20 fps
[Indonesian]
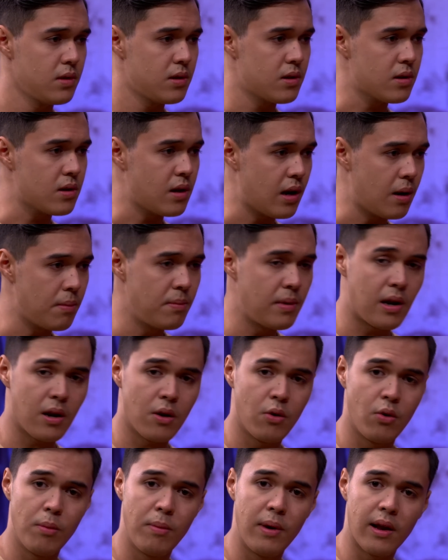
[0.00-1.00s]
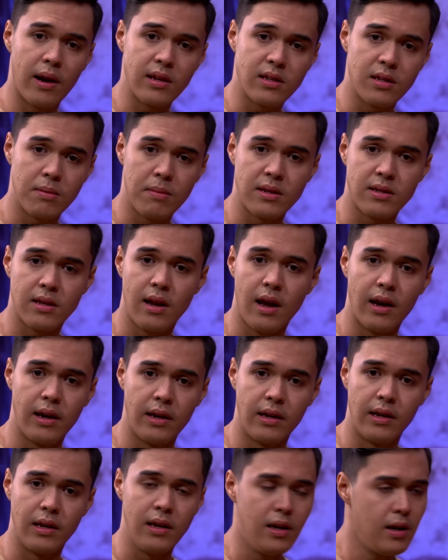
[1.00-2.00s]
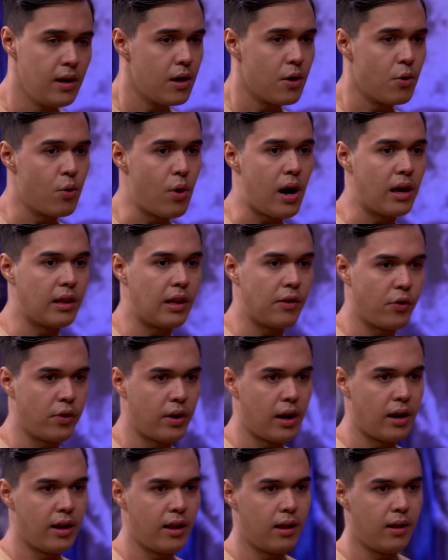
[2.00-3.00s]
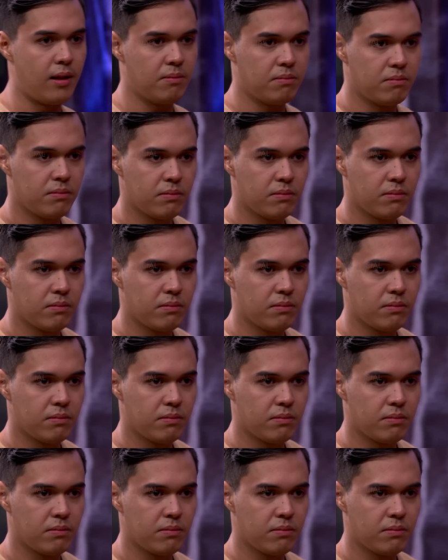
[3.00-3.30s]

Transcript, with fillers: sekarang udah gue beresin masalah ini gue akan telepon Adele oke